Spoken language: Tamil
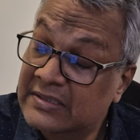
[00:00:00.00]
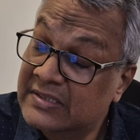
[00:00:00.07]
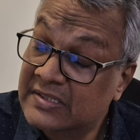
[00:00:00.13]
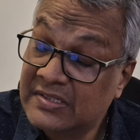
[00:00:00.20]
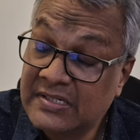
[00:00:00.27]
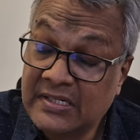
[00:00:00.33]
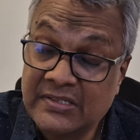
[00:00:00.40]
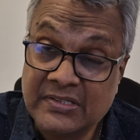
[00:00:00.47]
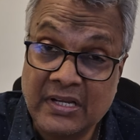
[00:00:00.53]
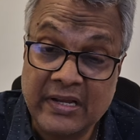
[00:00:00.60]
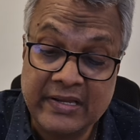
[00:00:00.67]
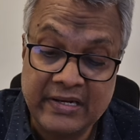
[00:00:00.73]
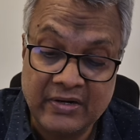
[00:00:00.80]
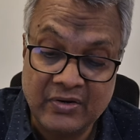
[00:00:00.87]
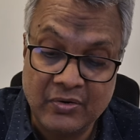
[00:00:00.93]

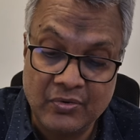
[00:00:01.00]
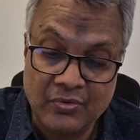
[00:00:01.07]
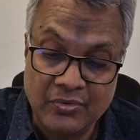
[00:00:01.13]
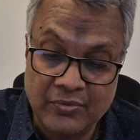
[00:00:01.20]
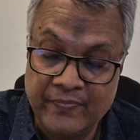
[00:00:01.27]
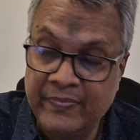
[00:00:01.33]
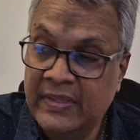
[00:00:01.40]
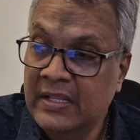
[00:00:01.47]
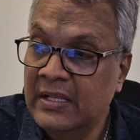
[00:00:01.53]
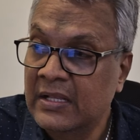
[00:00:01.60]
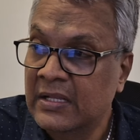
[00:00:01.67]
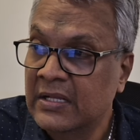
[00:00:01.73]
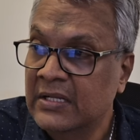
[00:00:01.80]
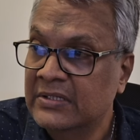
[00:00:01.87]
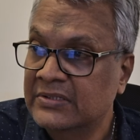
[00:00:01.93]
ரெசிஸ்டன்ஸாக இருக்கக்கூடும்
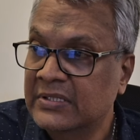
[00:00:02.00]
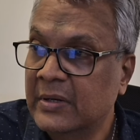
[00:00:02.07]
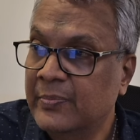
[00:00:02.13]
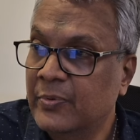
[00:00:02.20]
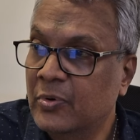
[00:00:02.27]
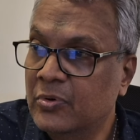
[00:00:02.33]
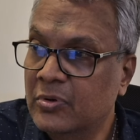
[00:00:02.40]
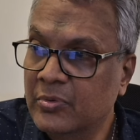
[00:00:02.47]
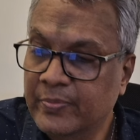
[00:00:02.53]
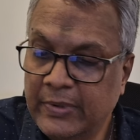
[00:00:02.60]
சப்போர்ட்னு